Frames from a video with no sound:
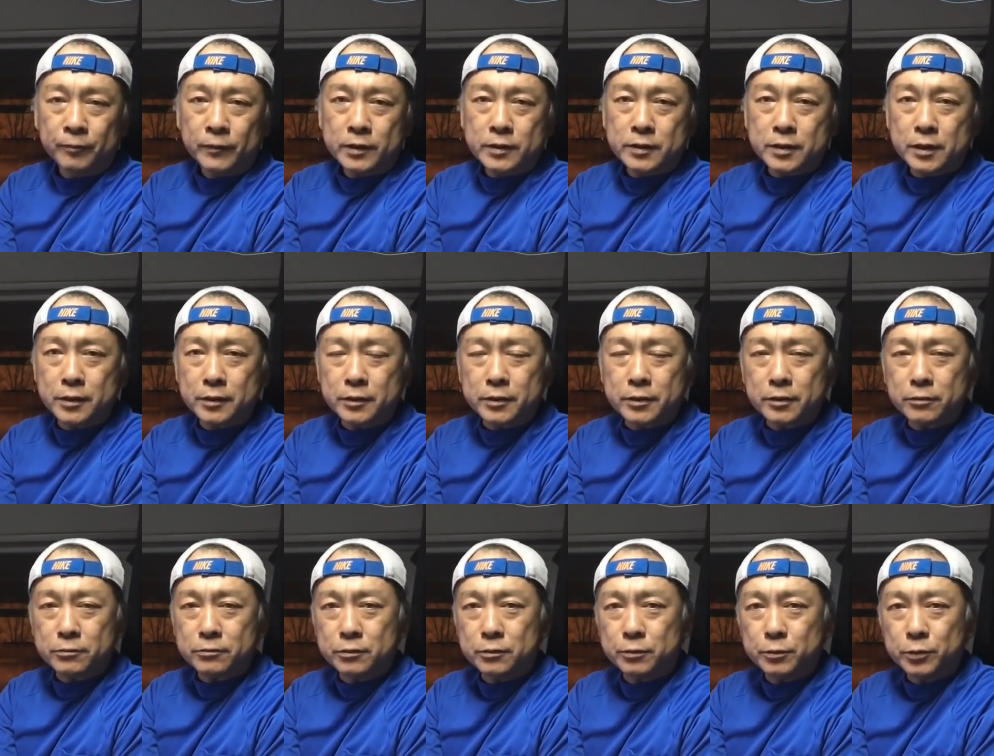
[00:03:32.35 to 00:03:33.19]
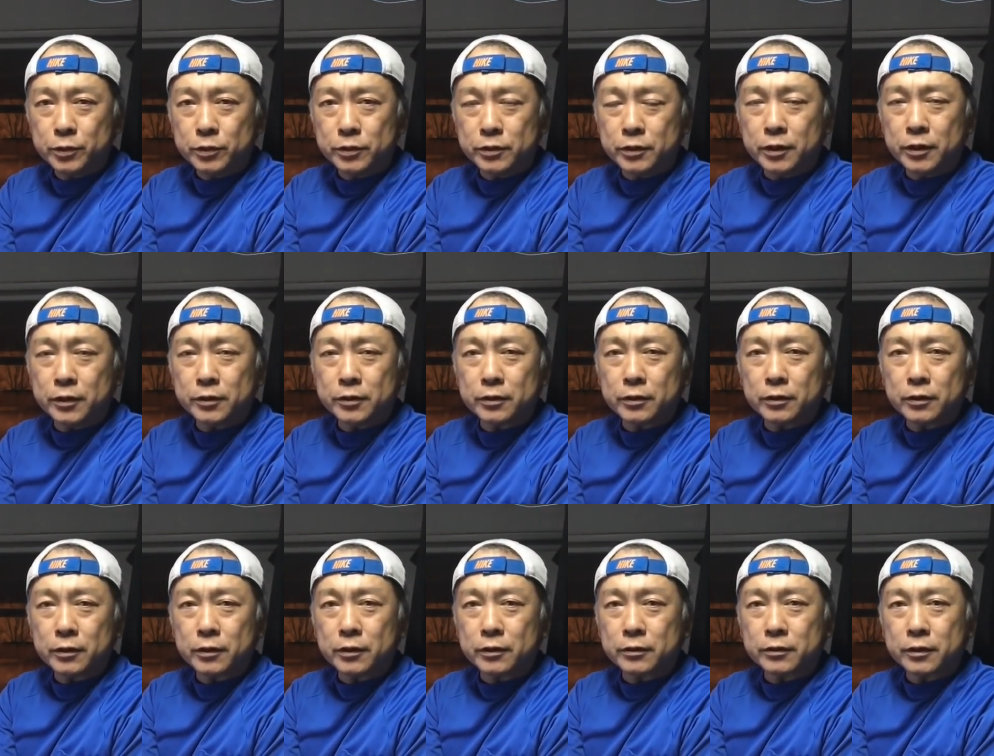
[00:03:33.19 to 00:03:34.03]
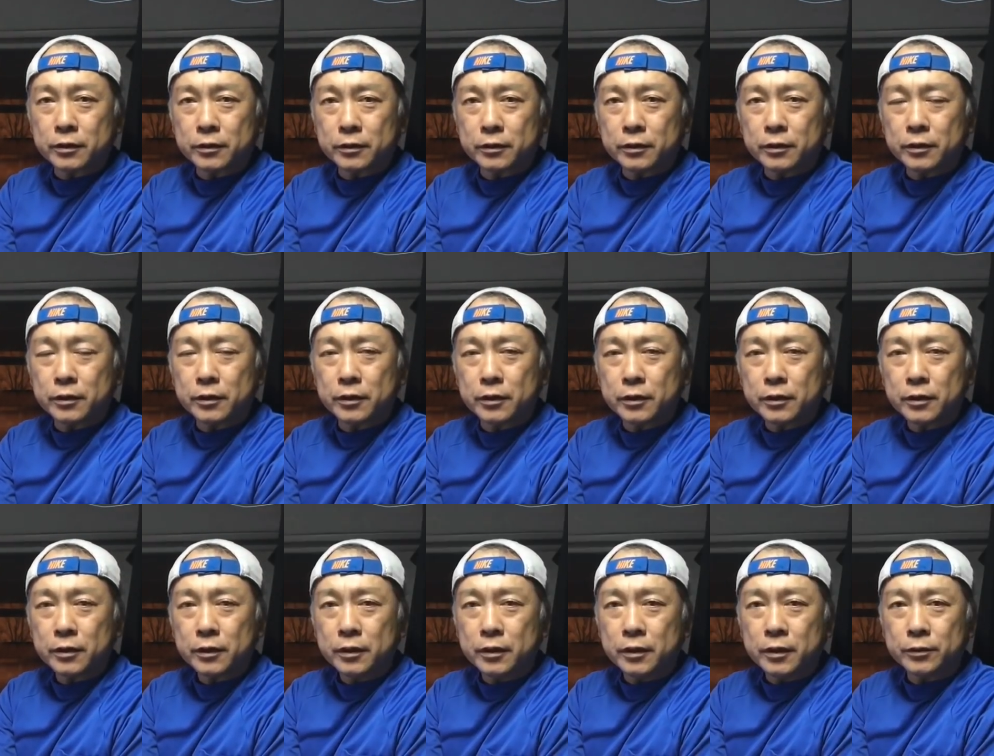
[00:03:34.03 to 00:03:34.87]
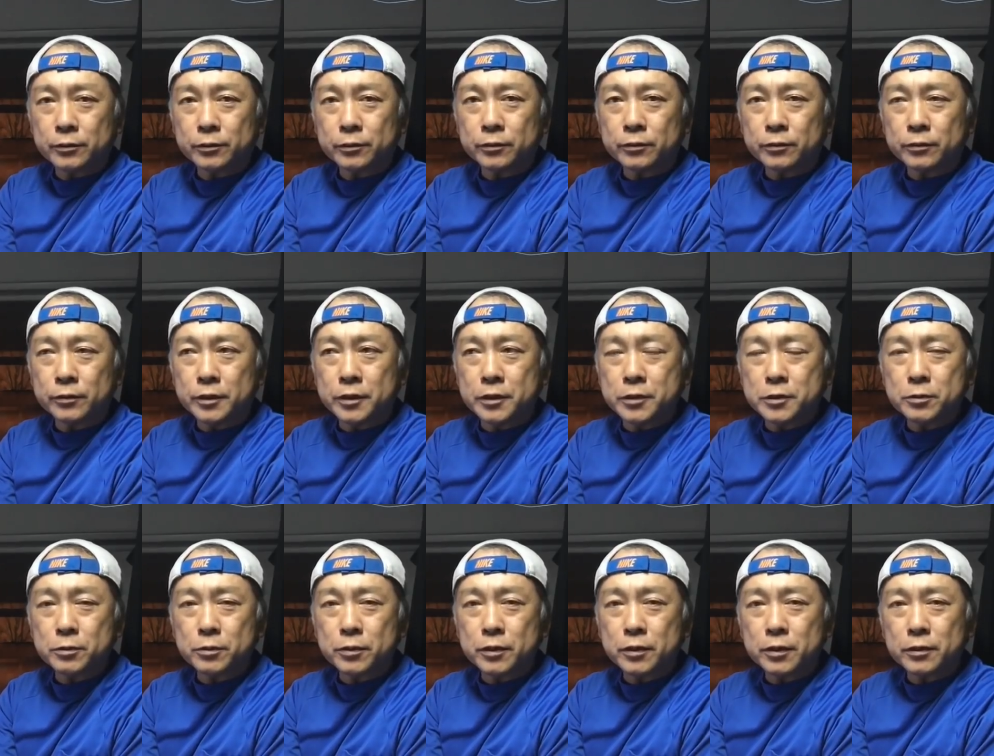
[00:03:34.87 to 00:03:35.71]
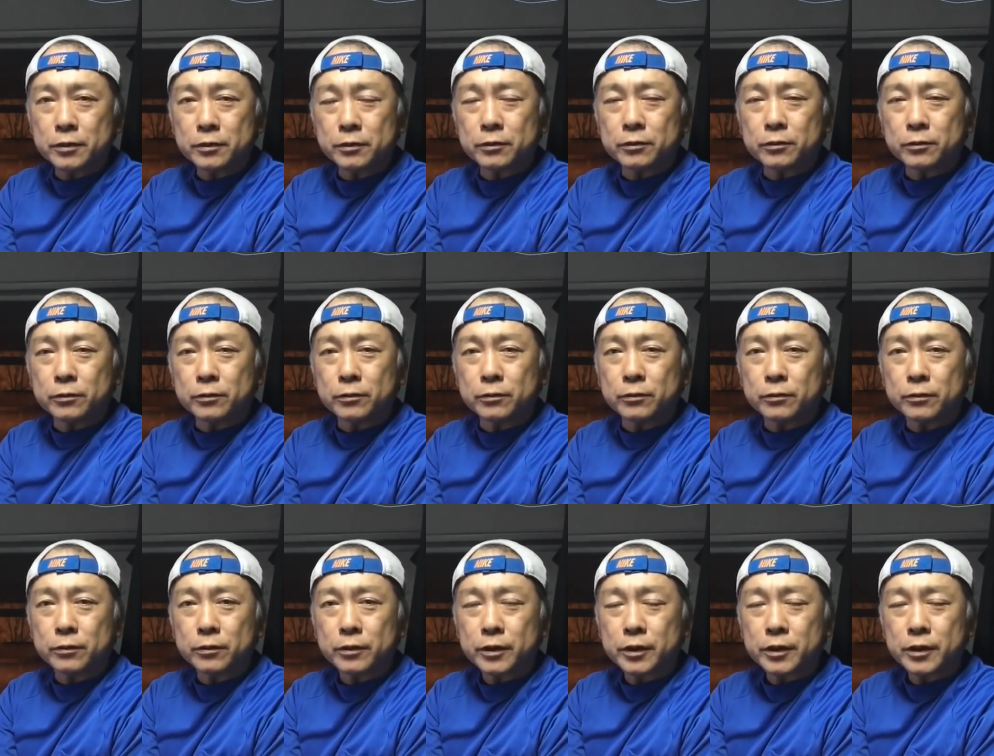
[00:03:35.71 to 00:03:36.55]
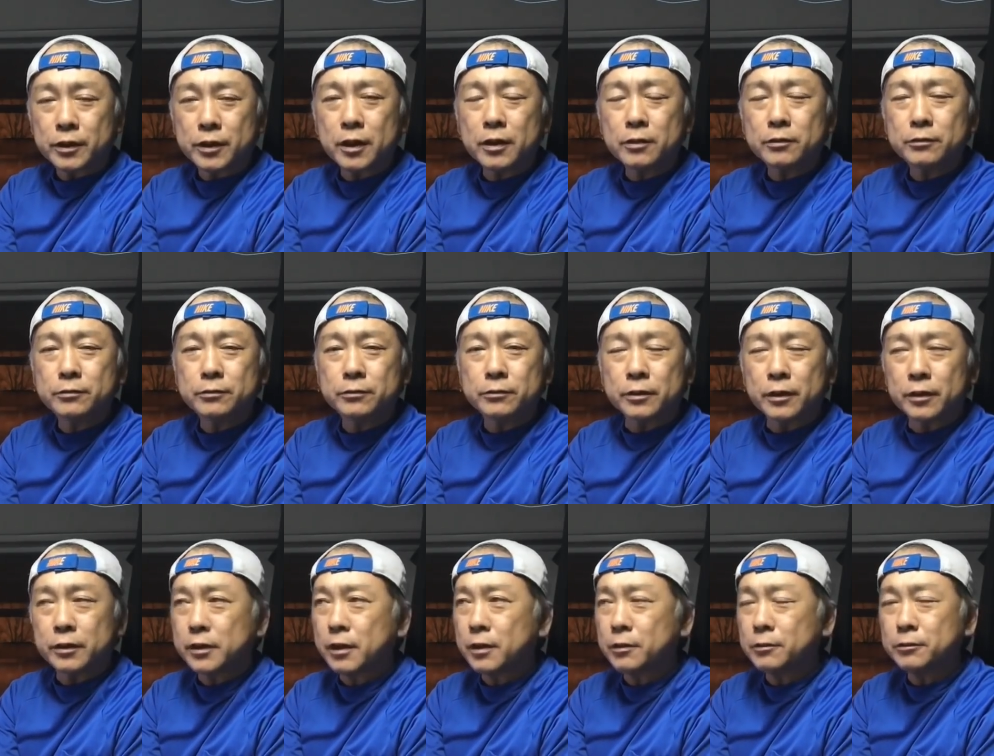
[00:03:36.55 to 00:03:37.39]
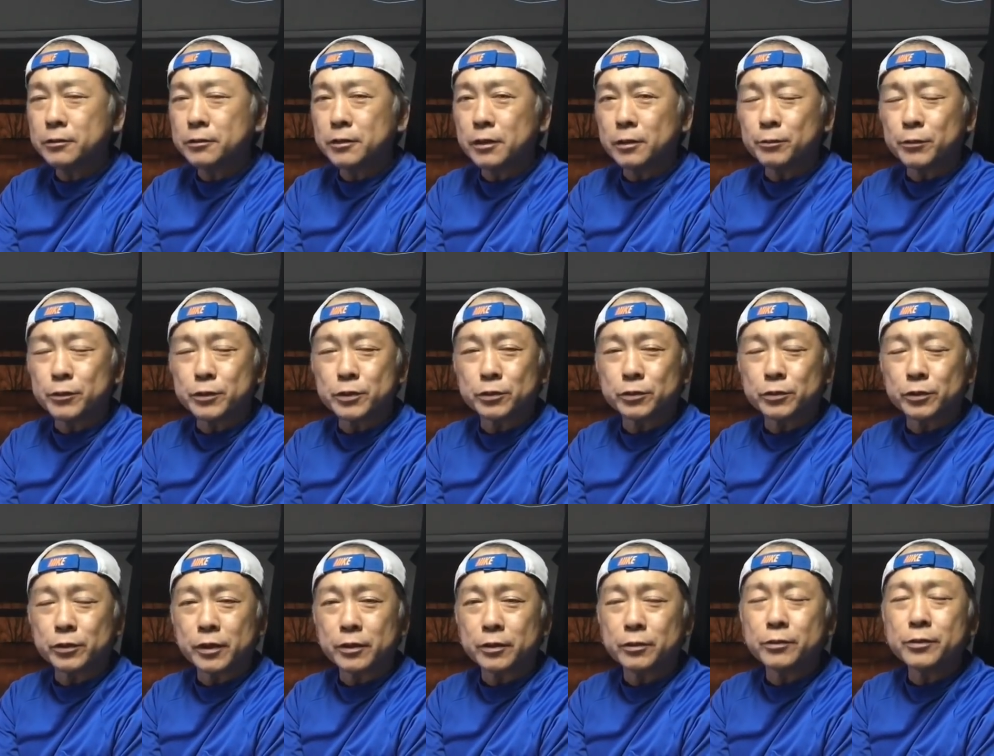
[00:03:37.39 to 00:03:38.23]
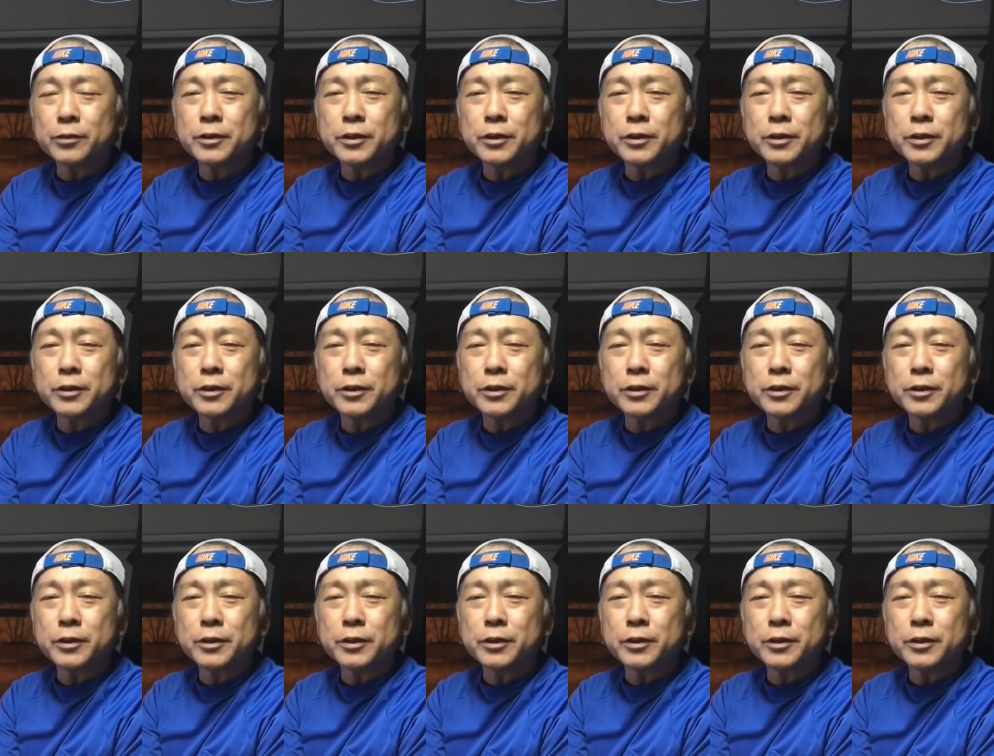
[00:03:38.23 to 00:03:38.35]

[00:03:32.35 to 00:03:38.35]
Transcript: 三脚を持っていてなかったんで、あの、ISO 感度100、あ、100ではもちろん取れない。